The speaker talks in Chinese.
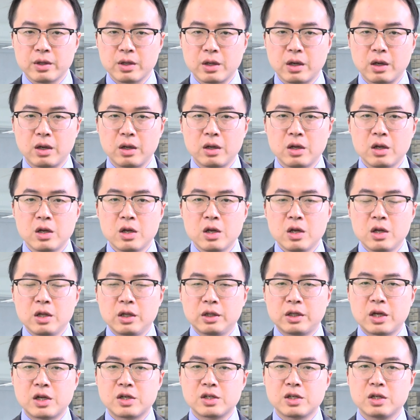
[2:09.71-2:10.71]
啊，
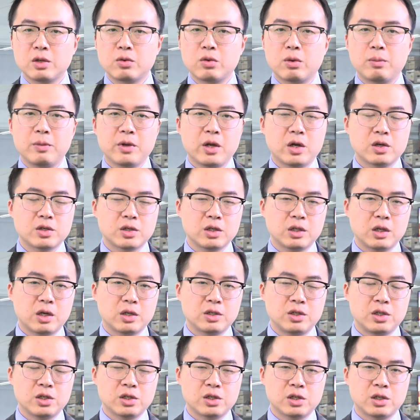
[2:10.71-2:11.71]
但是呢我们要知
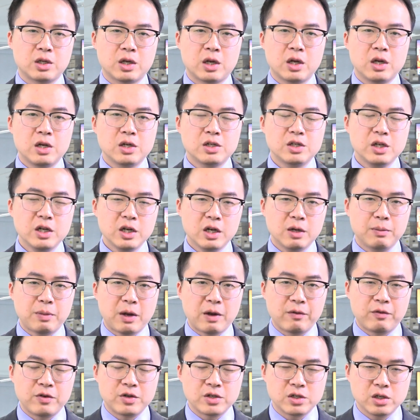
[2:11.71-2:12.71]
道，其实呢这个
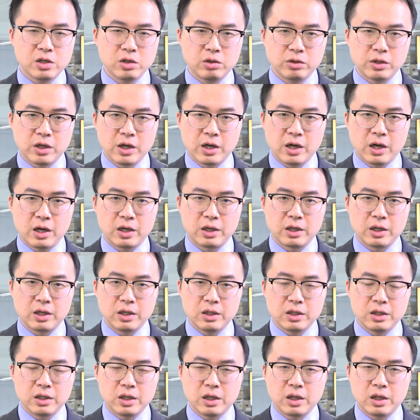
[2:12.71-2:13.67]
百分之六点二呢，